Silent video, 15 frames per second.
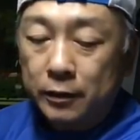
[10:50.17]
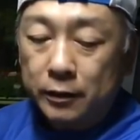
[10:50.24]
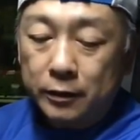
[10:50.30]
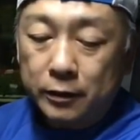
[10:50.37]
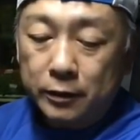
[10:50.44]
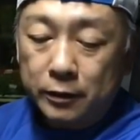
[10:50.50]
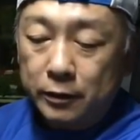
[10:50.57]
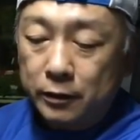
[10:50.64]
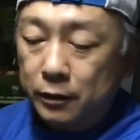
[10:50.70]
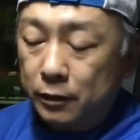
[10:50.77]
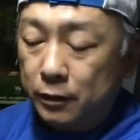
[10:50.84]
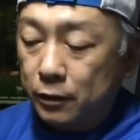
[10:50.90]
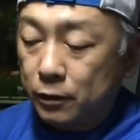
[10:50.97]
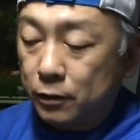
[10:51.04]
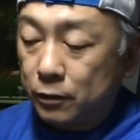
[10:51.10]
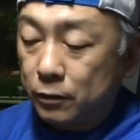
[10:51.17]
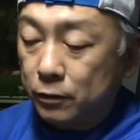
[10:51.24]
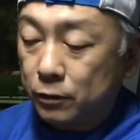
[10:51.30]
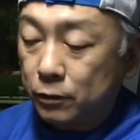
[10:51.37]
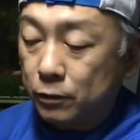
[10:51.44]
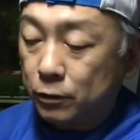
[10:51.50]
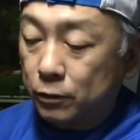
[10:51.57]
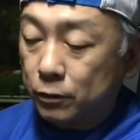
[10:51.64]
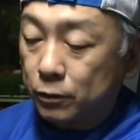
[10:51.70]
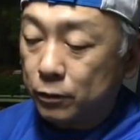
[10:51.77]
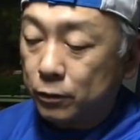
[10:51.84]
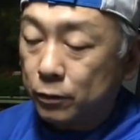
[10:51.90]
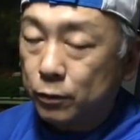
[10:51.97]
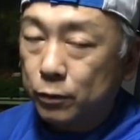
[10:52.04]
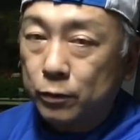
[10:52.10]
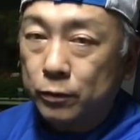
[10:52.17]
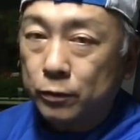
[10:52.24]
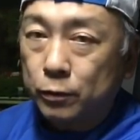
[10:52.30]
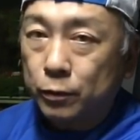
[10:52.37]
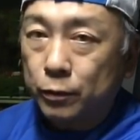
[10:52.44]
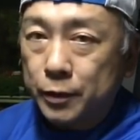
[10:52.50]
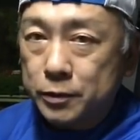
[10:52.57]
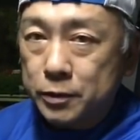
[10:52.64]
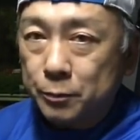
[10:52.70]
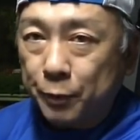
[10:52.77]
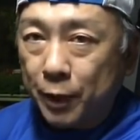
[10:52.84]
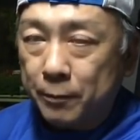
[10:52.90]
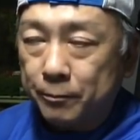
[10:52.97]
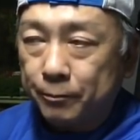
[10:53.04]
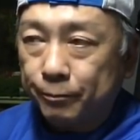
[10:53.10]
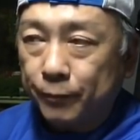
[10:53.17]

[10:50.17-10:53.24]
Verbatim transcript: えー、っと今月いっぱい